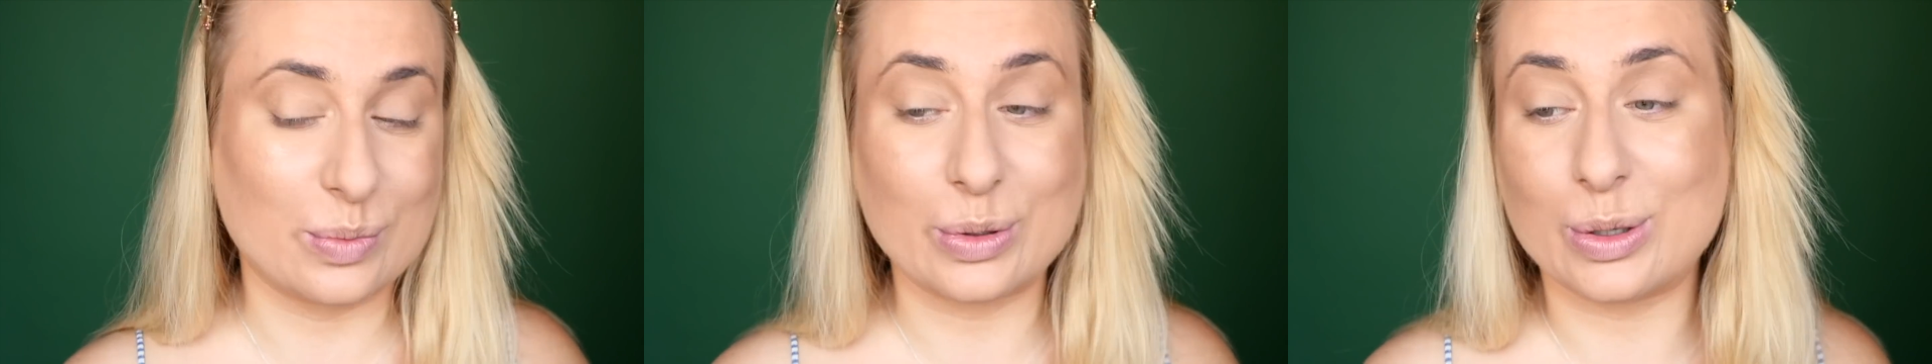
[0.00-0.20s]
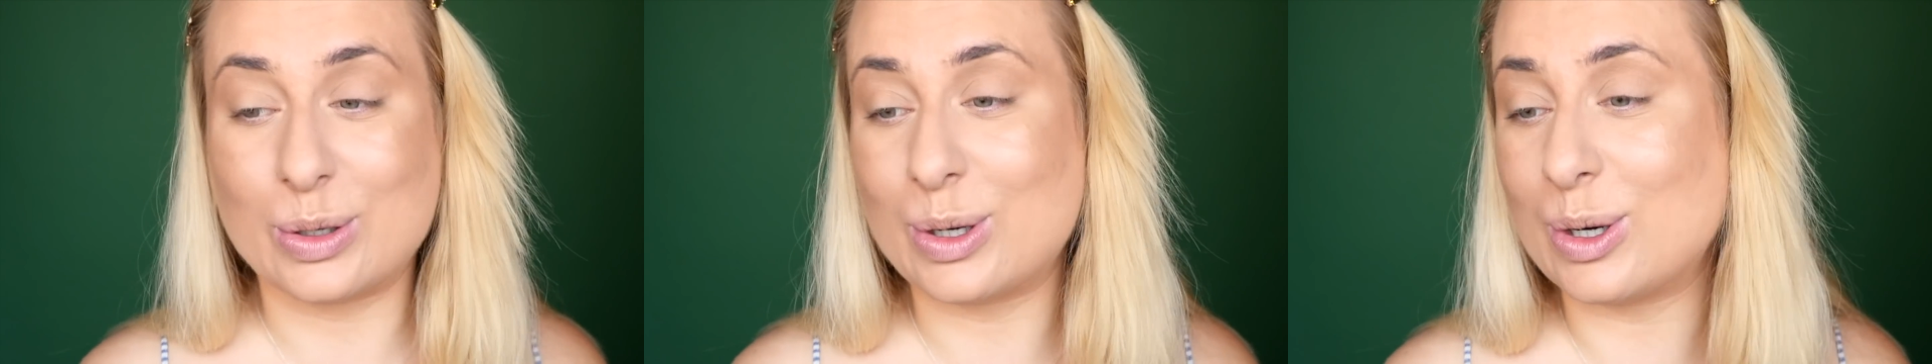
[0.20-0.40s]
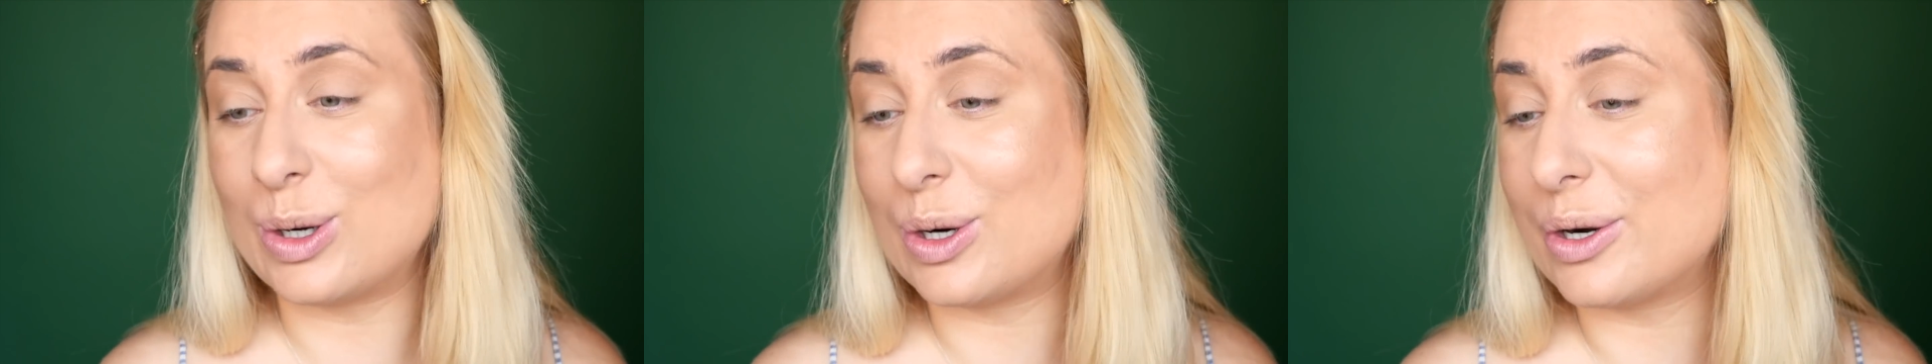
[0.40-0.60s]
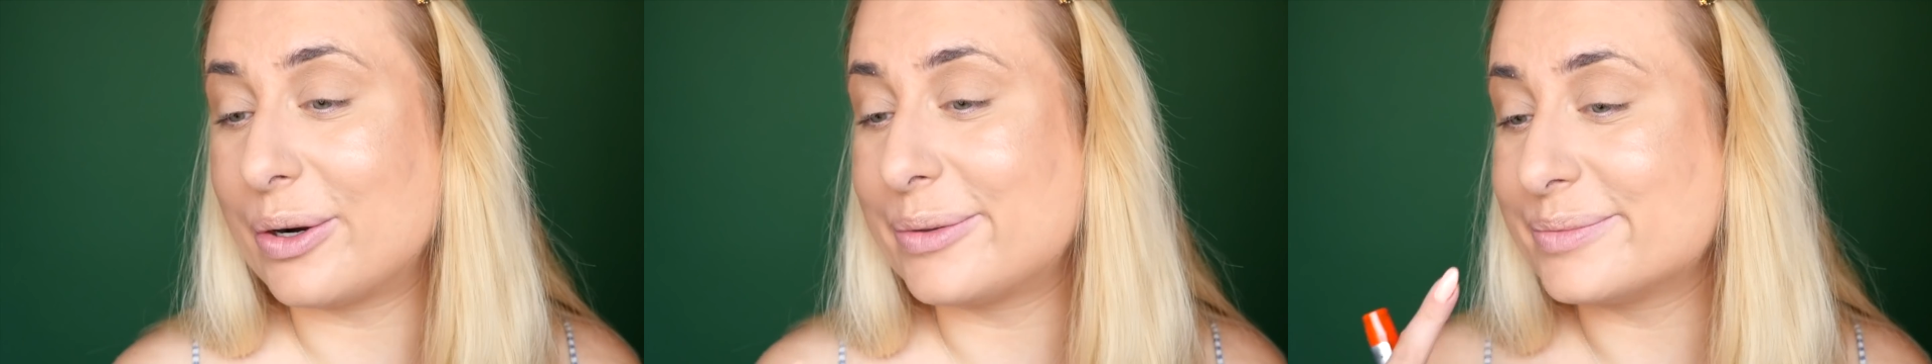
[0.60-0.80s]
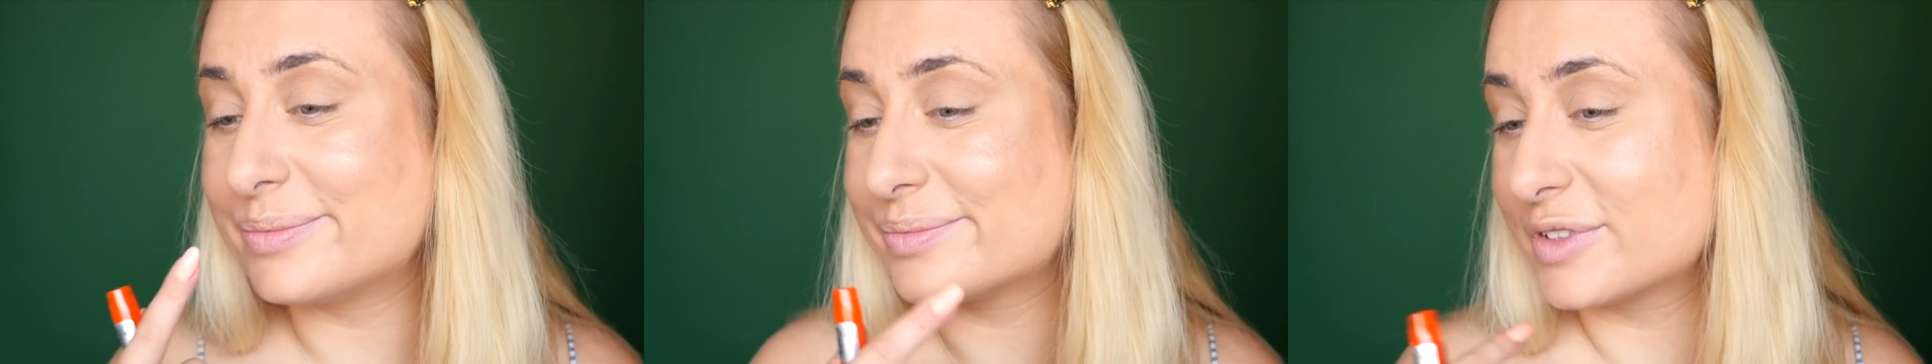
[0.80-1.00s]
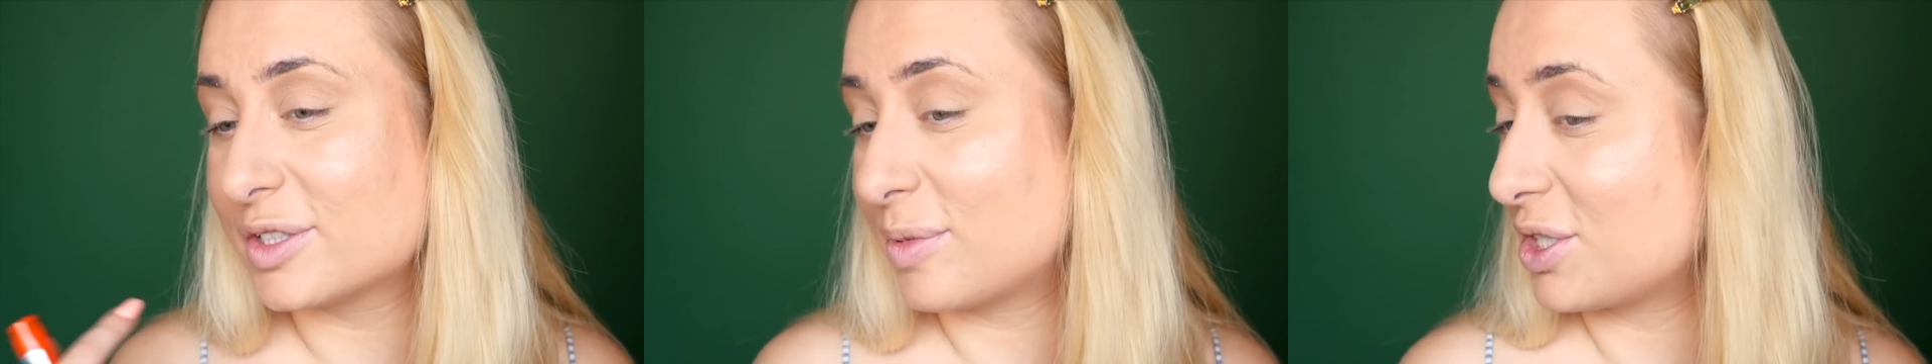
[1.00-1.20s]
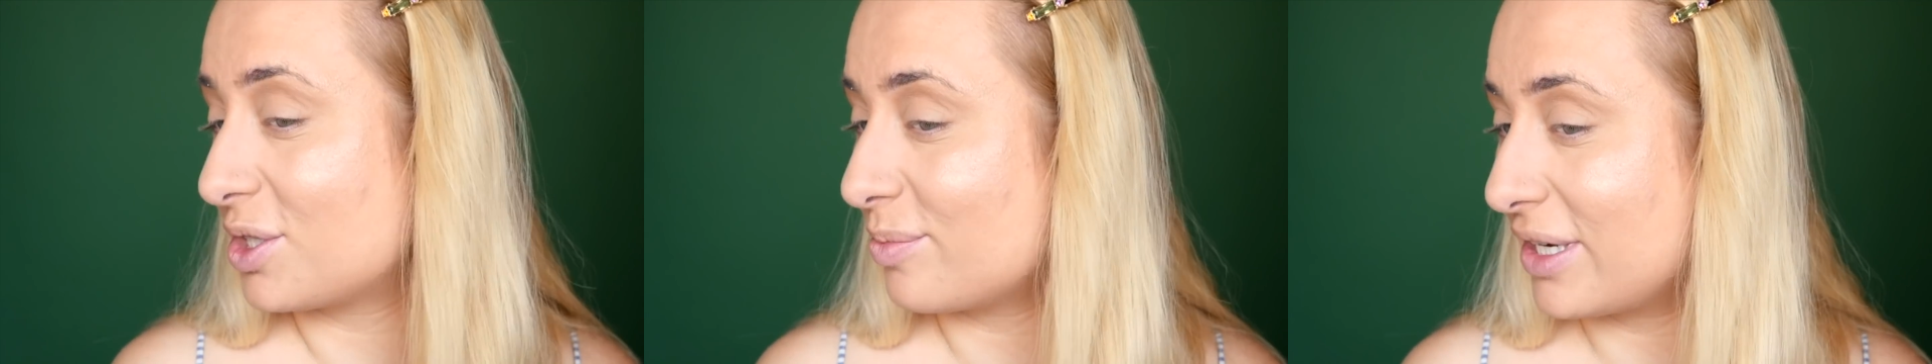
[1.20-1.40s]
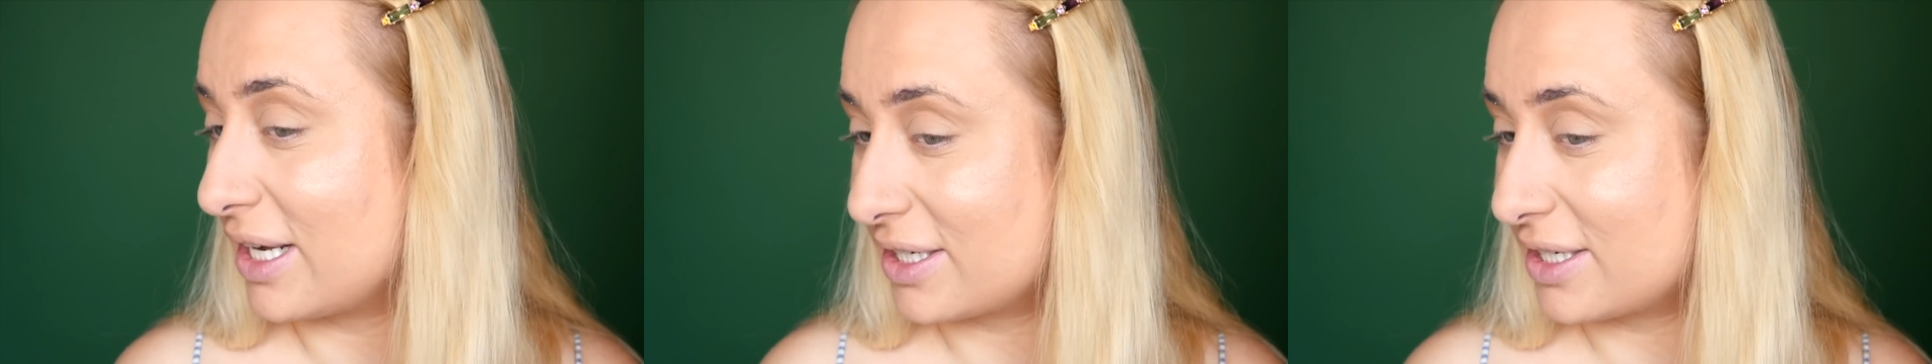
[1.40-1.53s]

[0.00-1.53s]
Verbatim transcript: bo zobaczymy